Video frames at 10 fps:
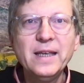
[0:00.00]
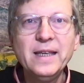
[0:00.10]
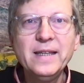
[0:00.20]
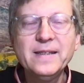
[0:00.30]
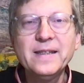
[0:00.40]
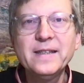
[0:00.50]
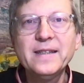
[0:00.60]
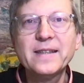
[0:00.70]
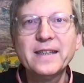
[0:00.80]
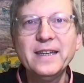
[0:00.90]
ist es
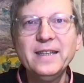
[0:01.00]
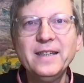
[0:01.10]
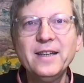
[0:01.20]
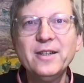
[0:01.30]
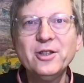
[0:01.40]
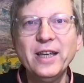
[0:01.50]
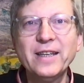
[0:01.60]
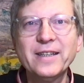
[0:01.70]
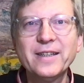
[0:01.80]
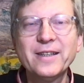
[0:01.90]
das richtige Geschenk
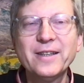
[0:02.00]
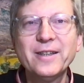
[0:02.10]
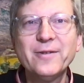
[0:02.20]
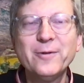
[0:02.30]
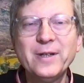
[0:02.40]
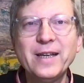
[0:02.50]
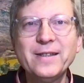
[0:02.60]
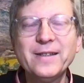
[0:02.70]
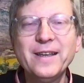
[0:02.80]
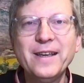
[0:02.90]
für das,